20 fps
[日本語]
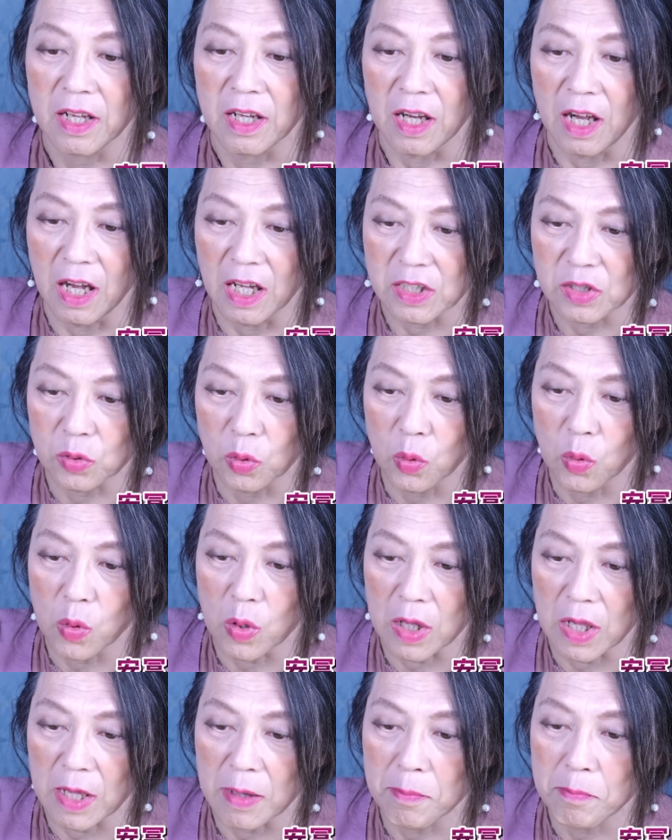仮
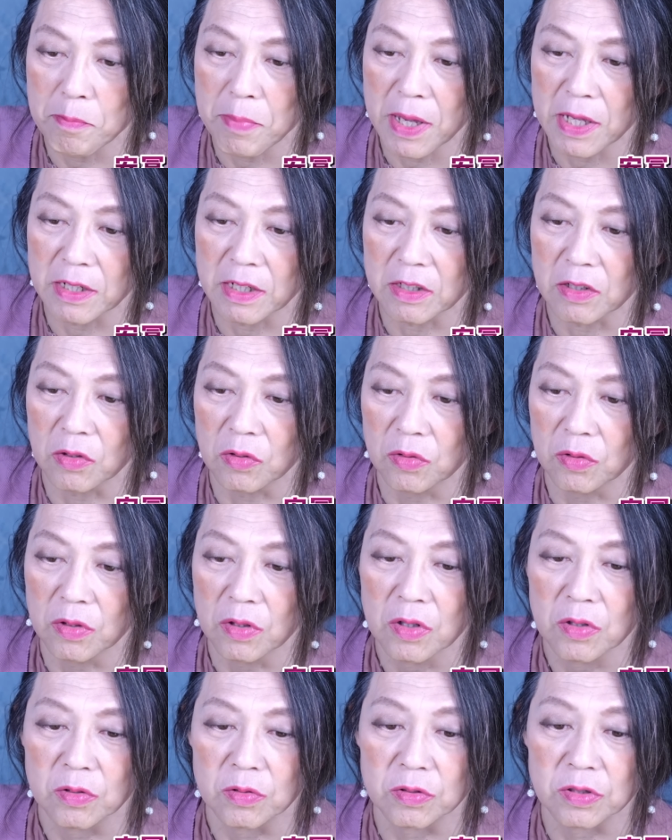想隠蔽などの
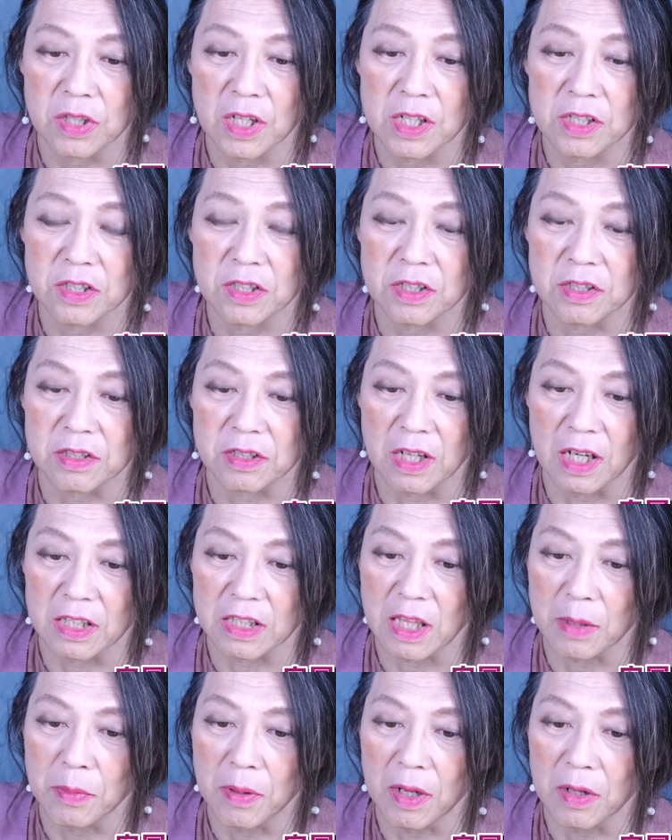不正事実が
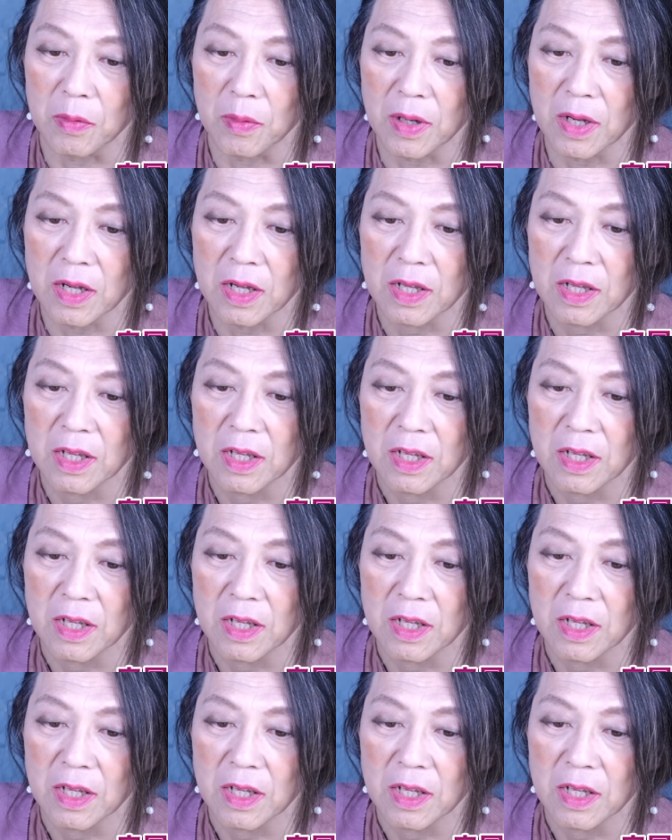あった場合は